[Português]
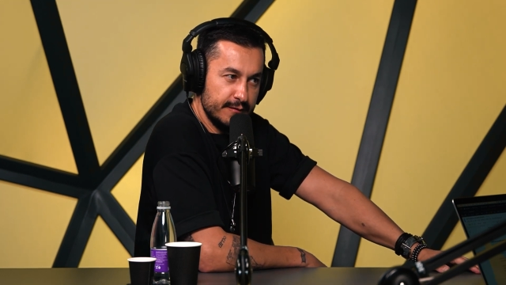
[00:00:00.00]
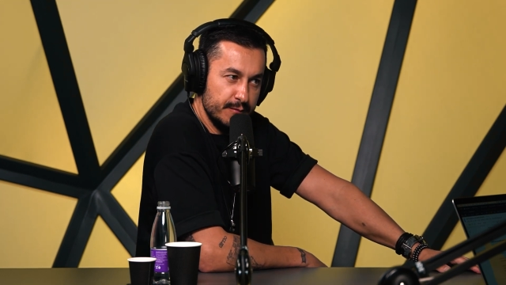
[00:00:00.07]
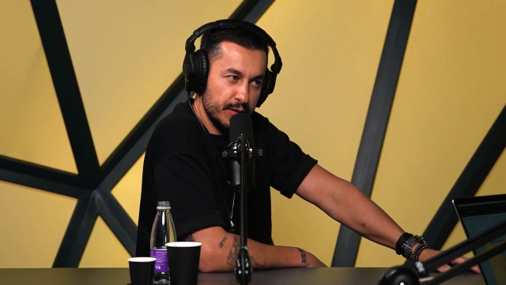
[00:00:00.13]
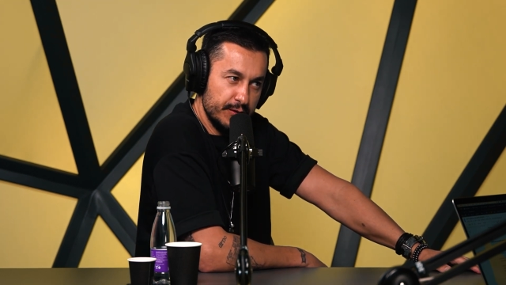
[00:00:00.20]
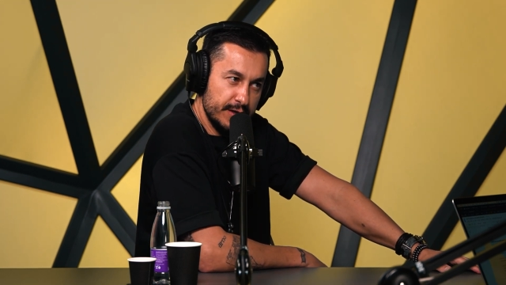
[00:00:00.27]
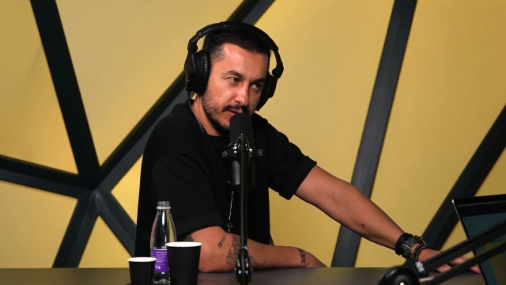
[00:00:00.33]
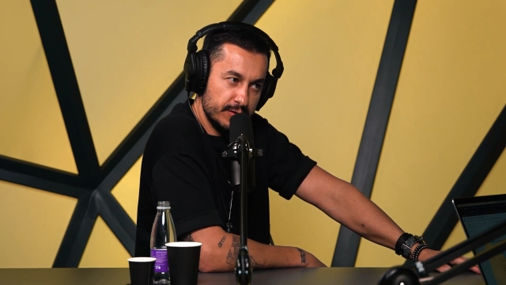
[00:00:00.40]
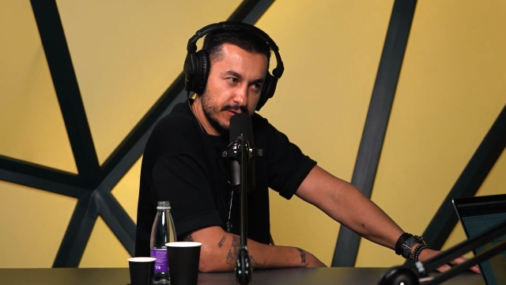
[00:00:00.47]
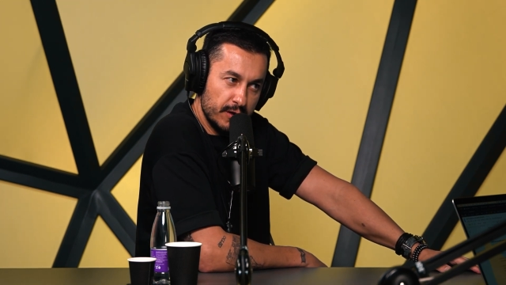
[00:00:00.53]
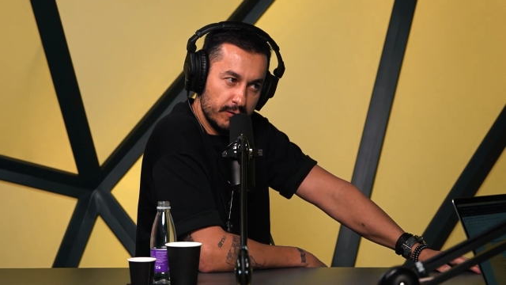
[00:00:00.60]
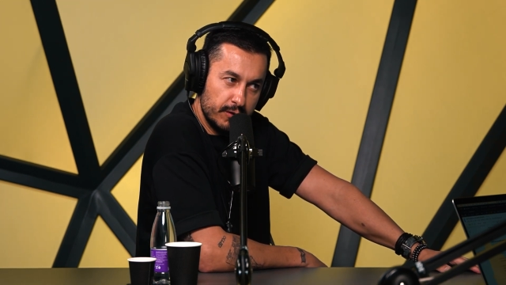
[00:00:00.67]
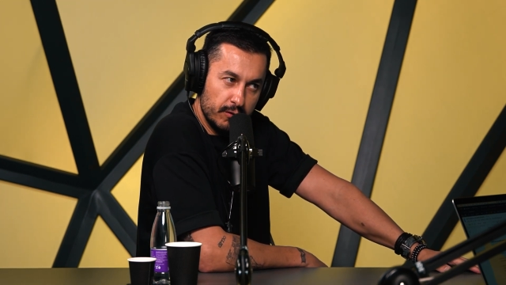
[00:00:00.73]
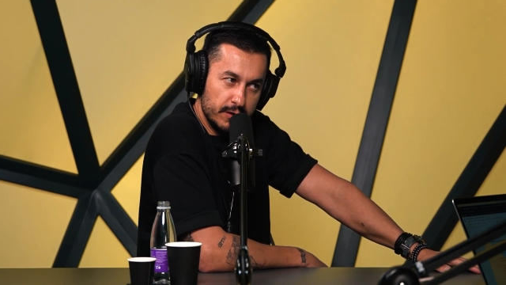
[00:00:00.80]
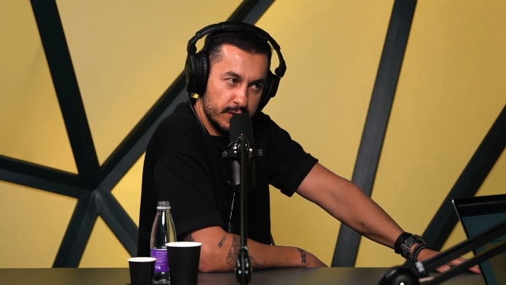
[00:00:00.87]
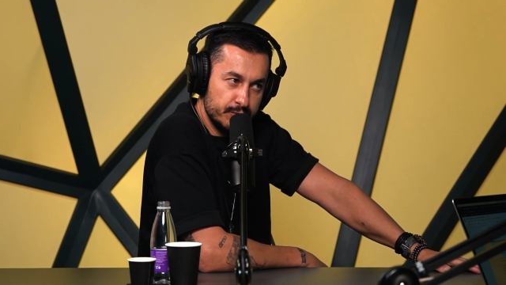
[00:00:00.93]
Meu Deus do céu, o
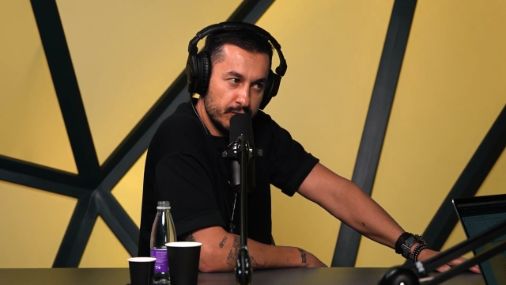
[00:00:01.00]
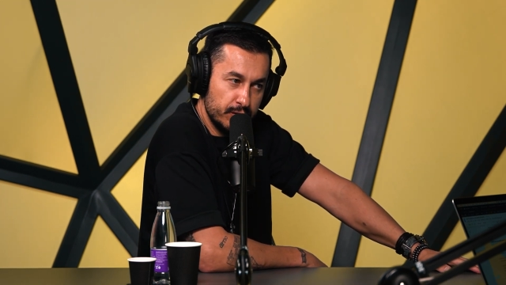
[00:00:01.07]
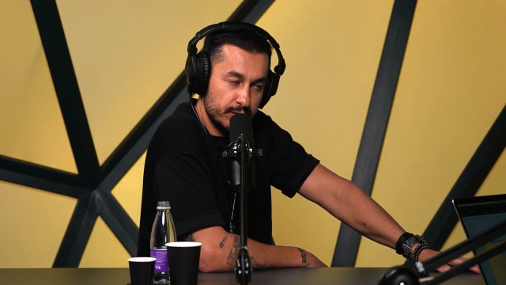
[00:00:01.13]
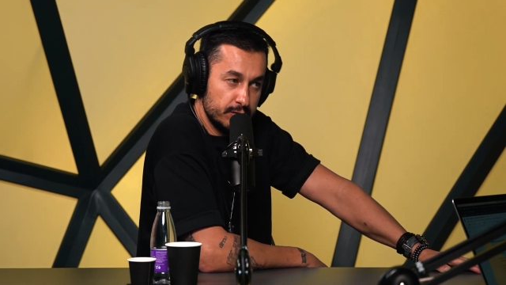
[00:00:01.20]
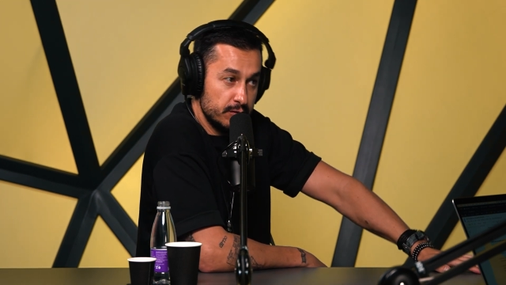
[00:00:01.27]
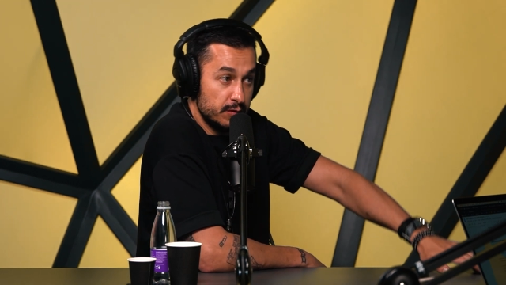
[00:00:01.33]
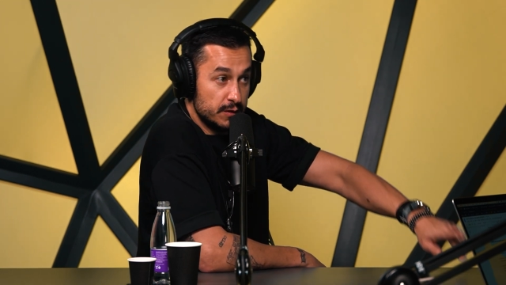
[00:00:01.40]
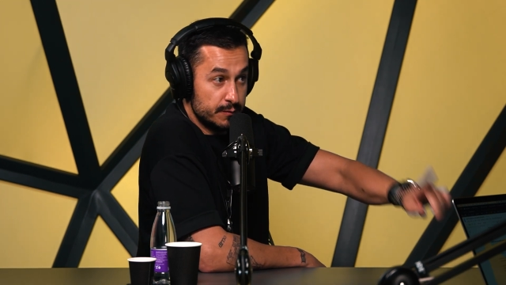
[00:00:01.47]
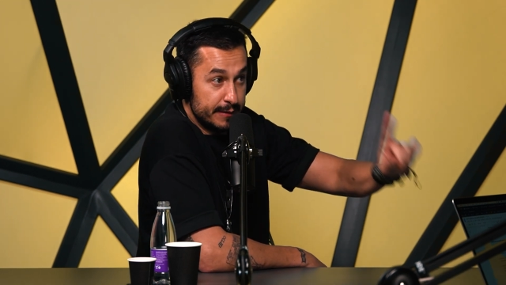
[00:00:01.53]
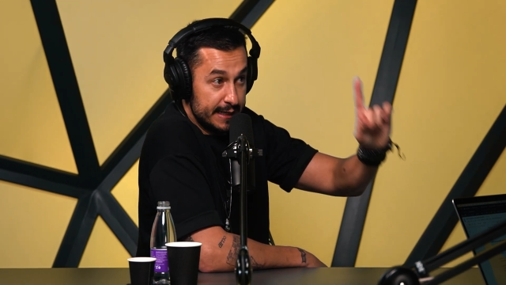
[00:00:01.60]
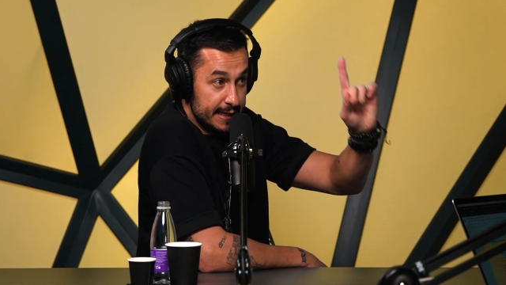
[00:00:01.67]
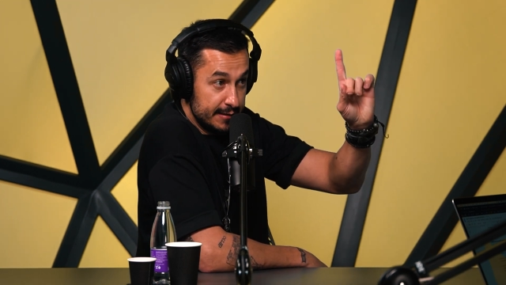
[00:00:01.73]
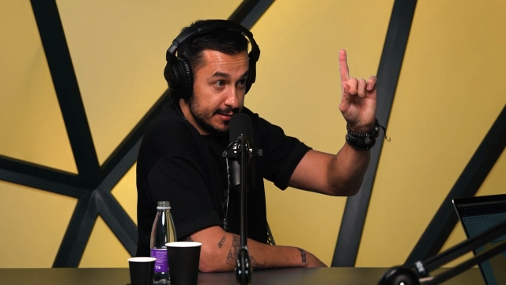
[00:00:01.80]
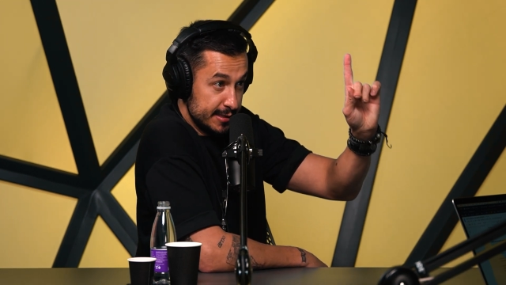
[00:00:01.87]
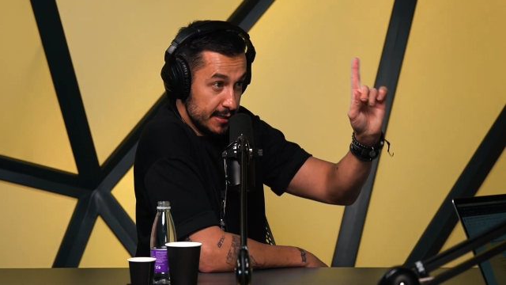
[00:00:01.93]
que eu respondo?
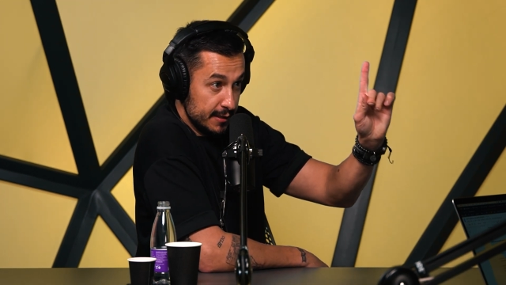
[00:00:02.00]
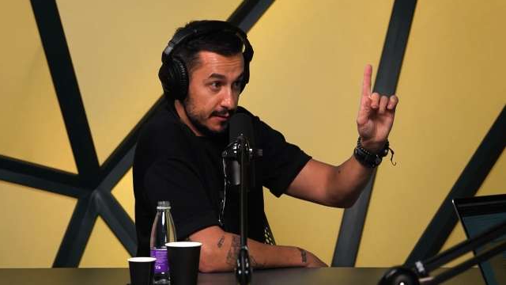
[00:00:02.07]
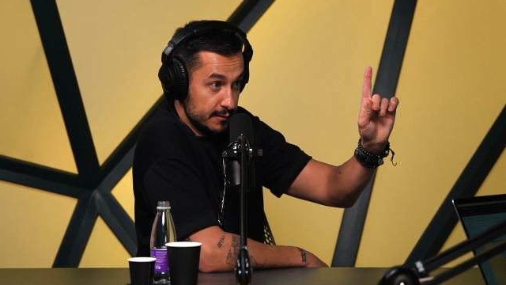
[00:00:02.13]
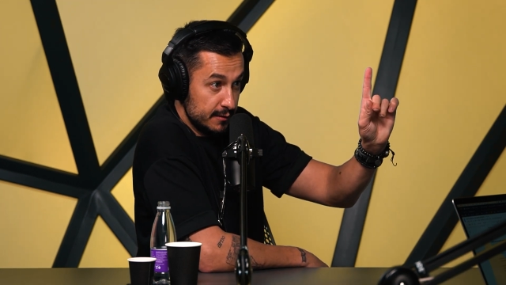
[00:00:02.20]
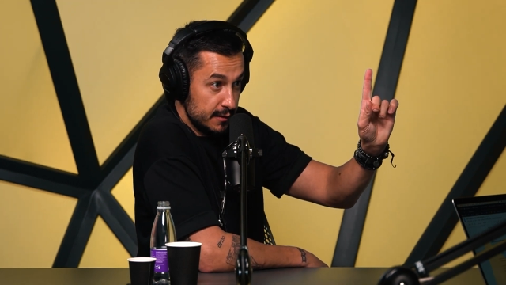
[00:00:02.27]
Experiência